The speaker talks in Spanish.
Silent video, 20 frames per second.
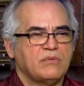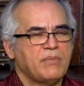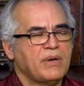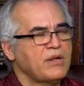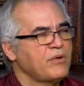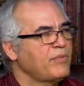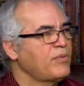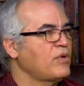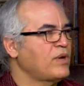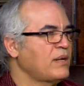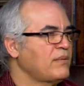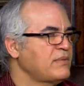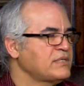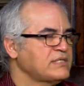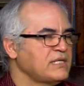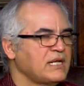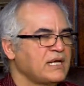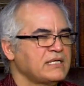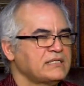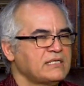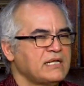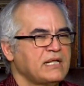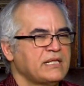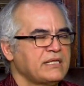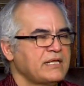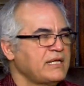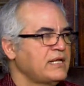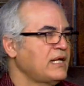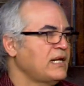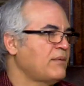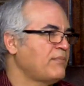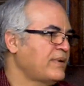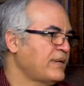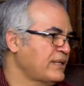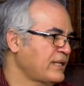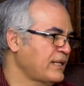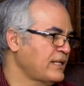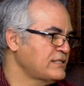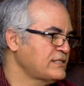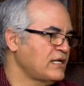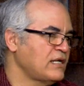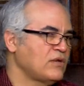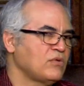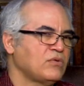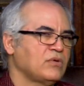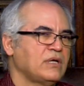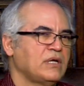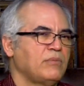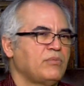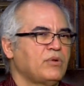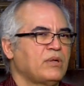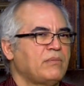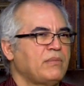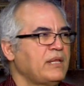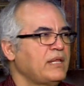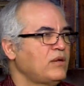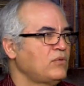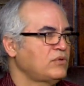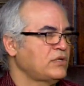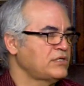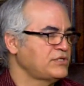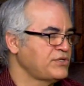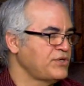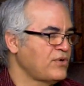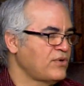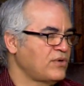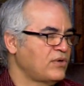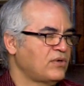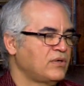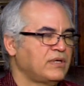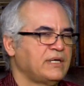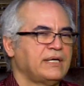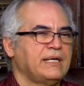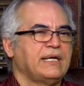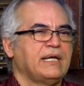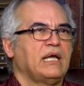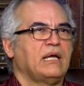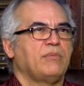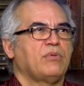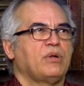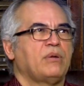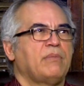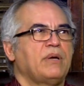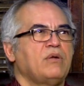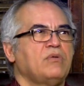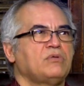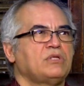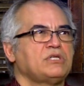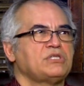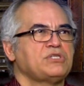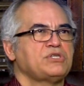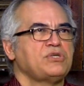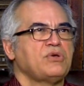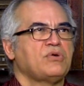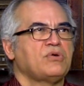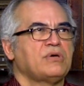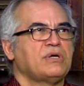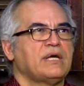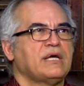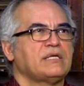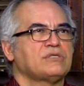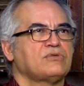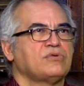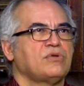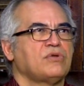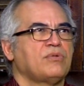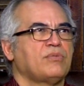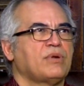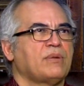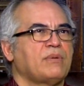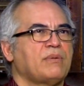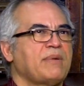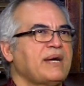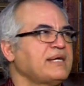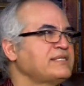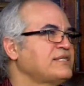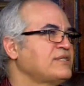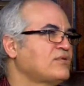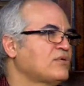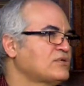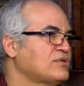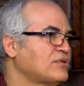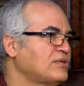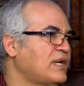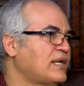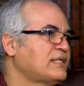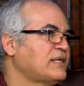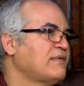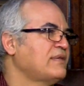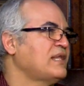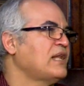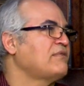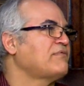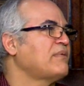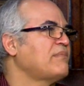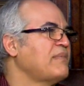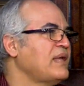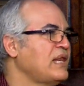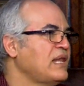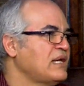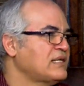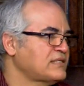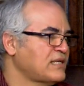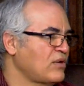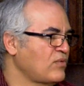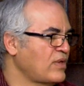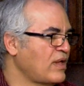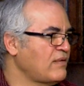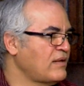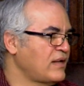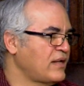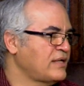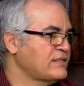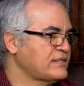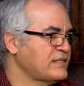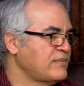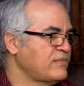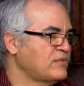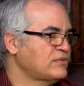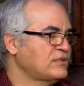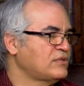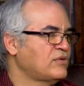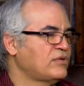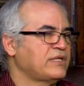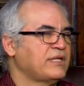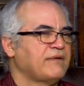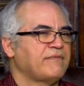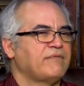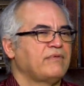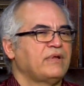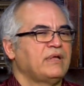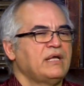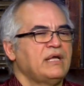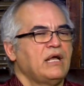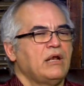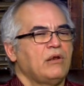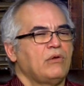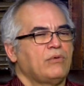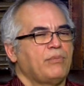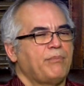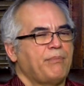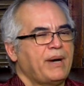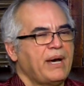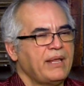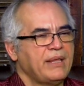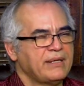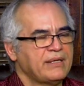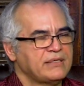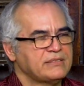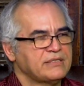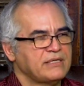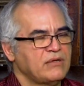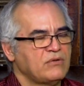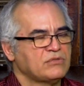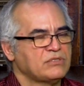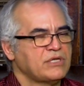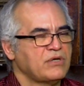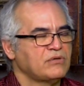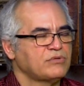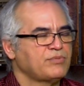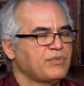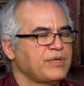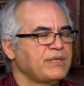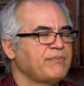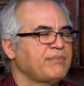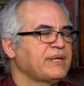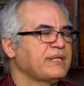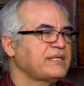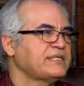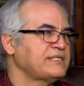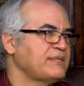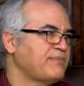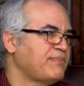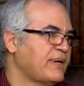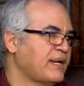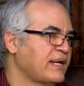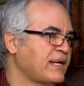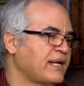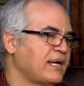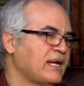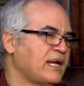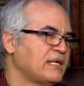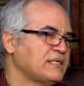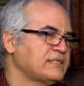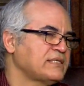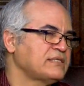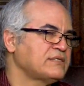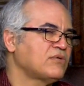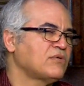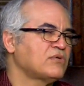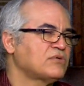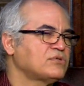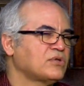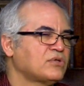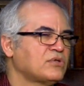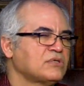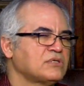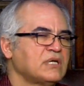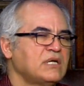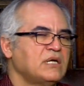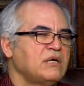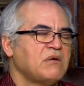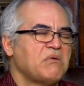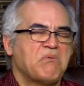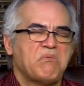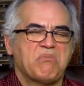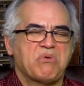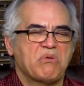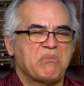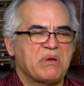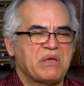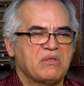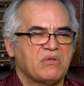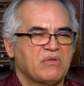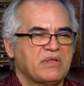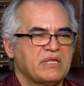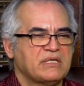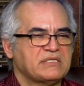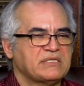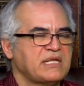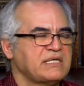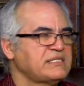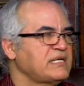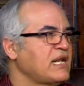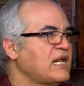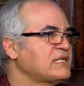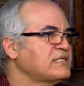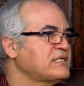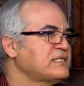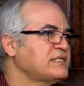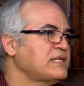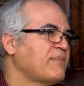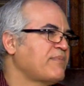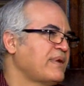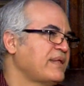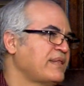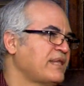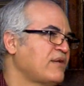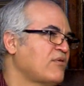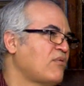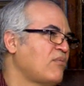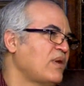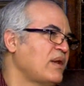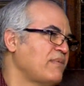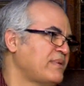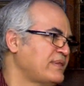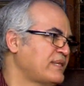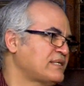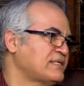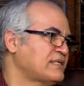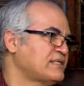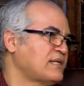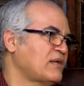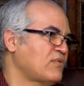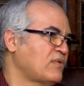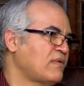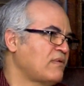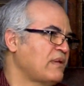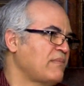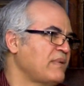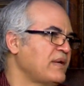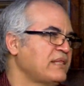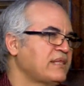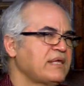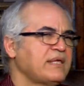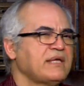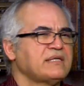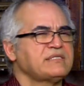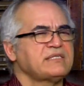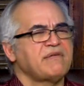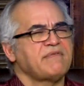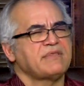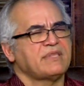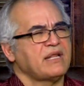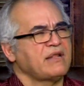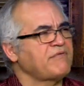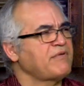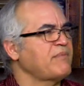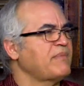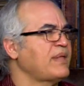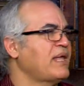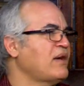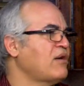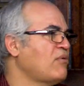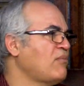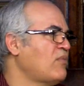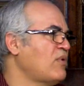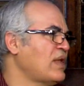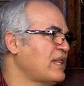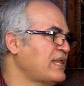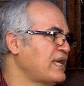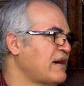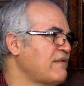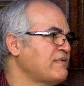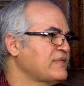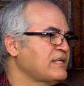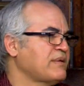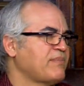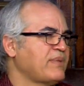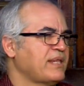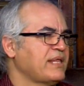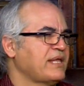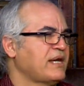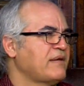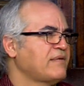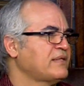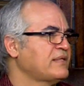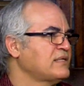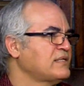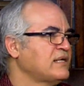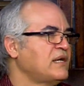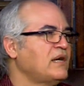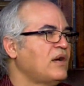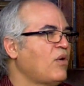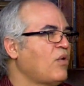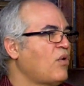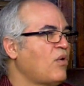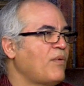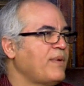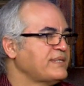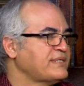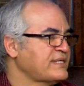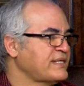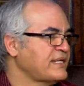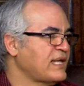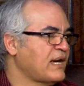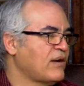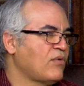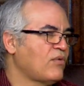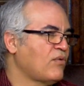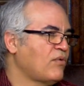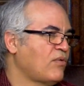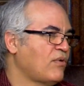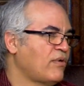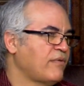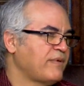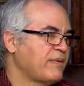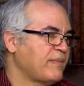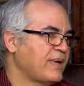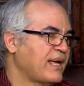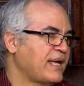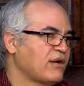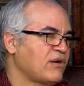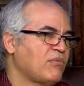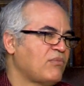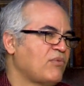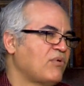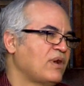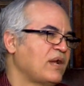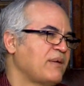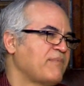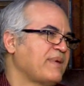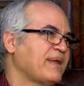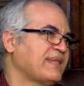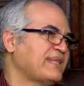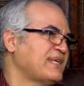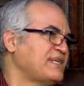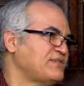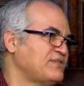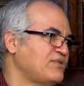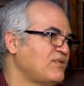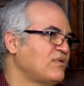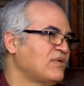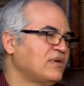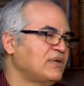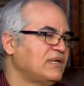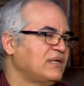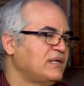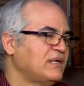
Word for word: varios programas en la Agencia Latina, en la parte de salud, el programa de nutrición, ¿no? El programa de nutrición es uno de los programas más exitosos a través de la familia saludable, le decimos, donde los padres y los hijos pueden participar en clases con nosotros, un promedio de seis clases y aprender cómo alimentarse saludablemente y así evitar enfermedades como la diabetes, prediabetes, obesidad o enfermedades como la hipertensión,